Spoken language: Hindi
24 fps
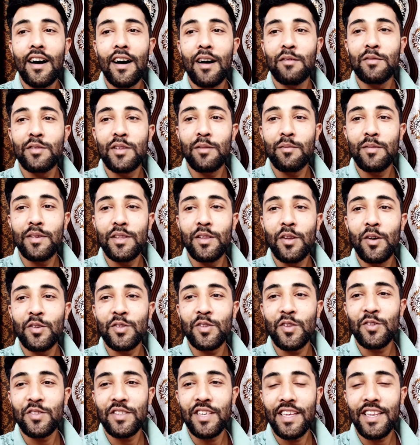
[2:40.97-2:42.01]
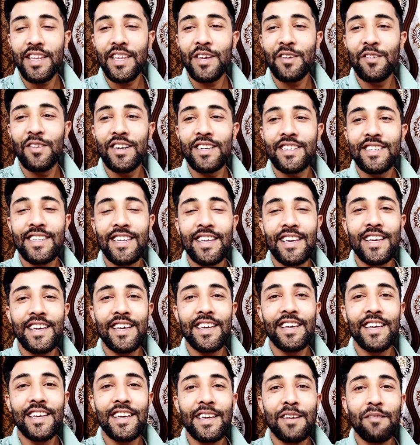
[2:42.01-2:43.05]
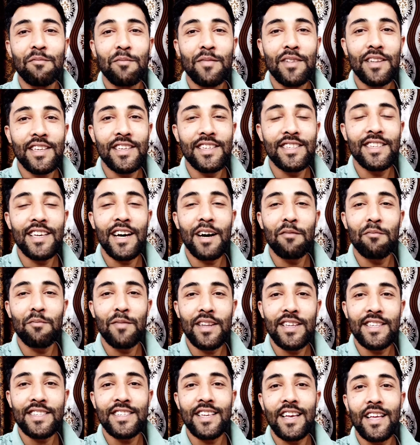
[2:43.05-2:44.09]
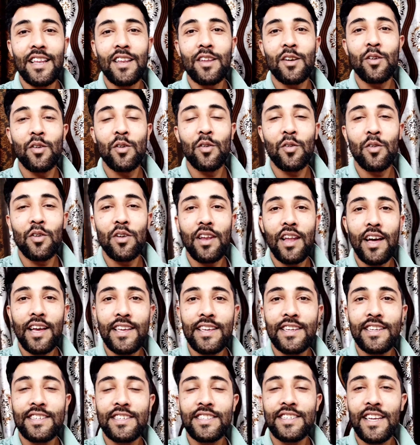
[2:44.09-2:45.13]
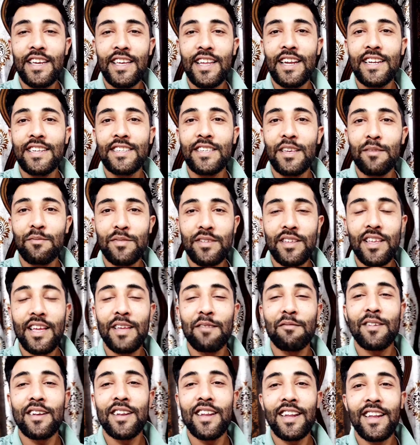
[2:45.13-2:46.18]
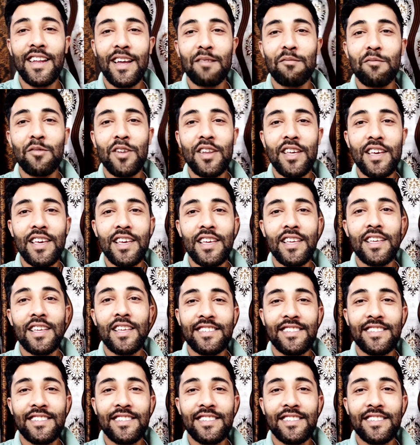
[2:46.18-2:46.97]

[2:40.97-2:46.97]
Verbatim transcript: आप सभी दोस्तों से रिक्वेस्ट है प्लीज़ आप मेरे चैनल को लाइक शेयर एंड सब्सक्राइब करना ना भूलें